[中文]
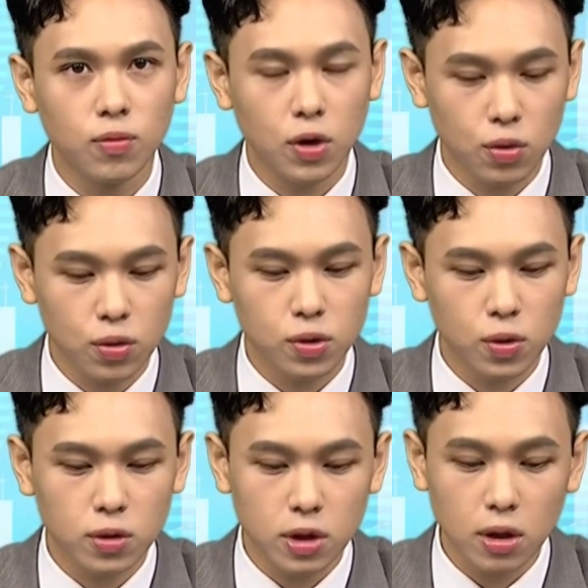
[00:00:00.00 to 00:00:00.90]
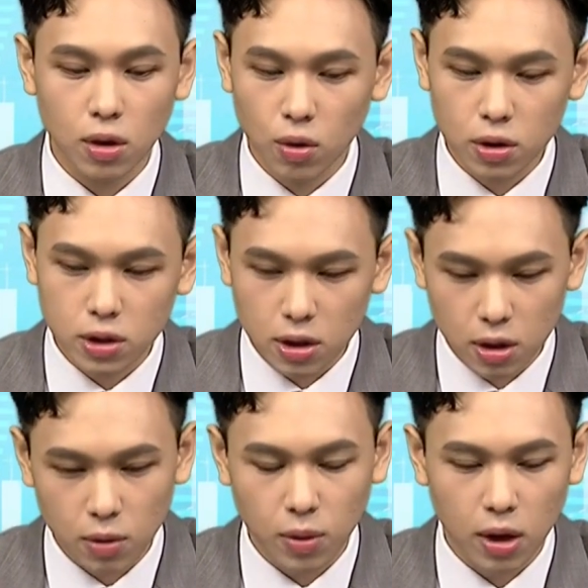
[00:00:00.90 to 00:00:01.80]
那如果说今年的获利真的
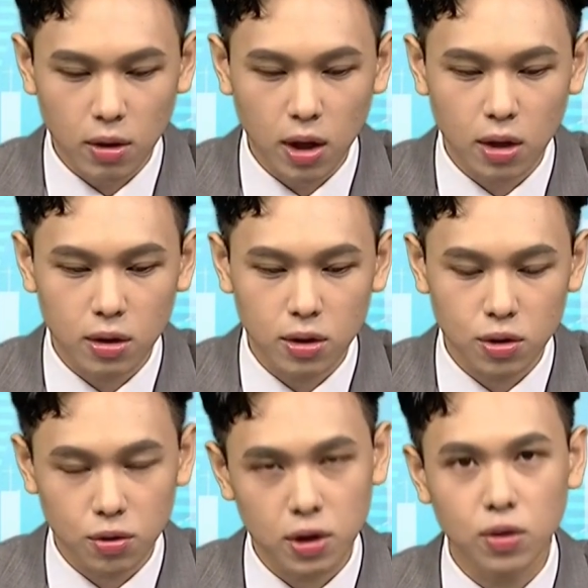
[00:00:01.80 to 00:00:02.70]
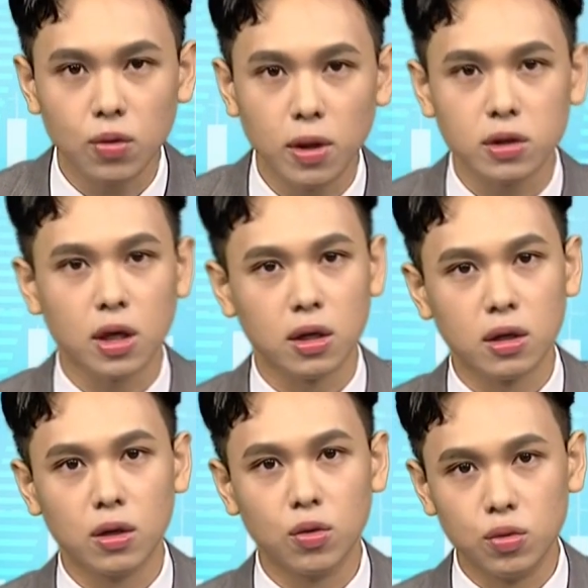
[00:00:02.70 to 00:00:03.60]
很漂亮，有些股票涨
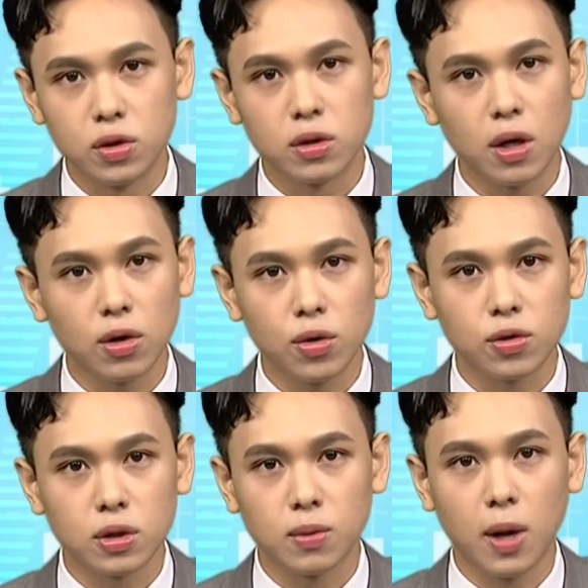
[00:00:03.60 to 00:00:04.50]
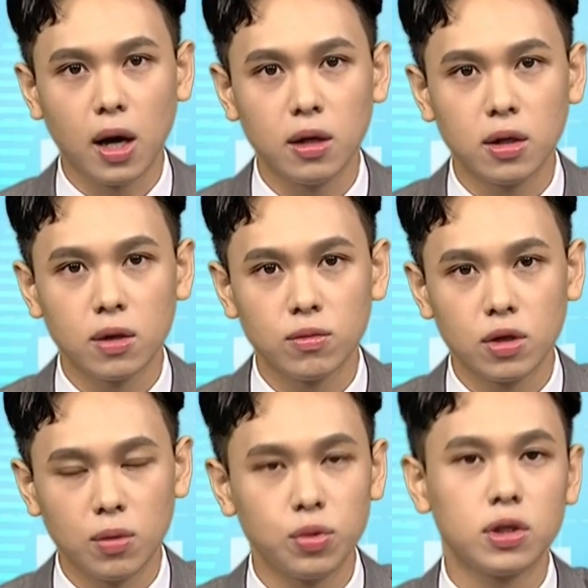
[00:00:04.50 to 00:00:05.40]
个五十到六十趴
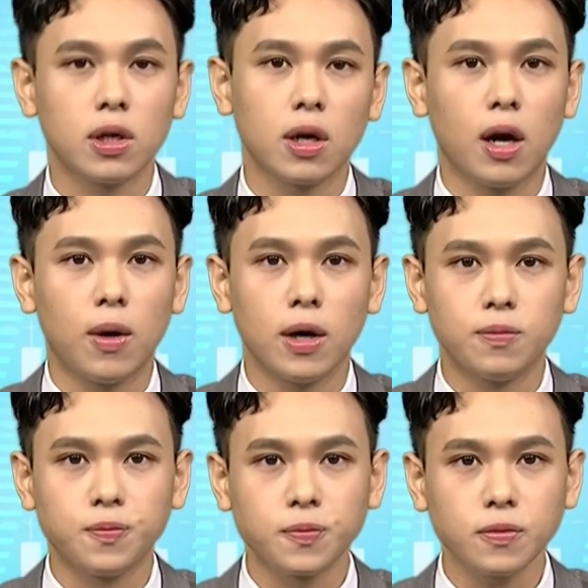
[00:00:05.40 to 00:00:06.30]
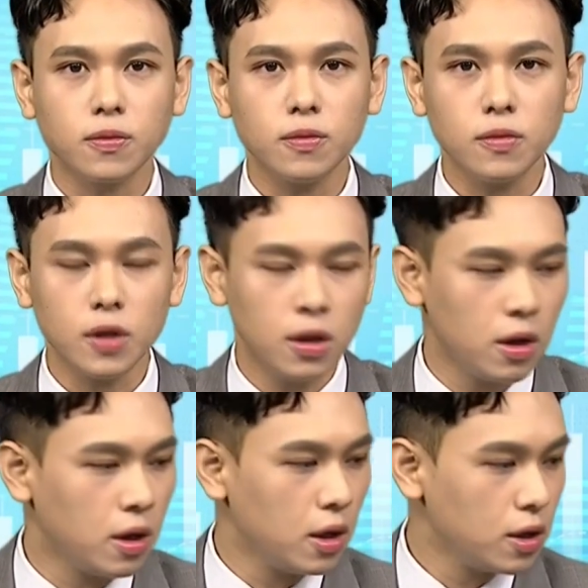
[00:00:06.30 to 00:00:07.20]
也不嫌高啊。
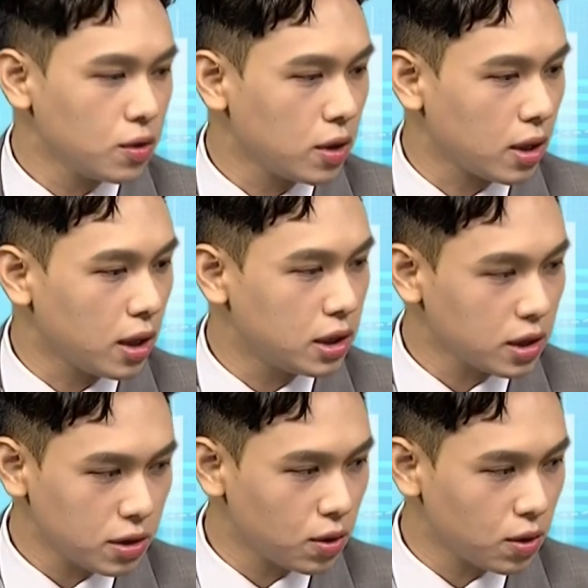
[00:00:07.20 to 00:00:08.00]
所以你看，像这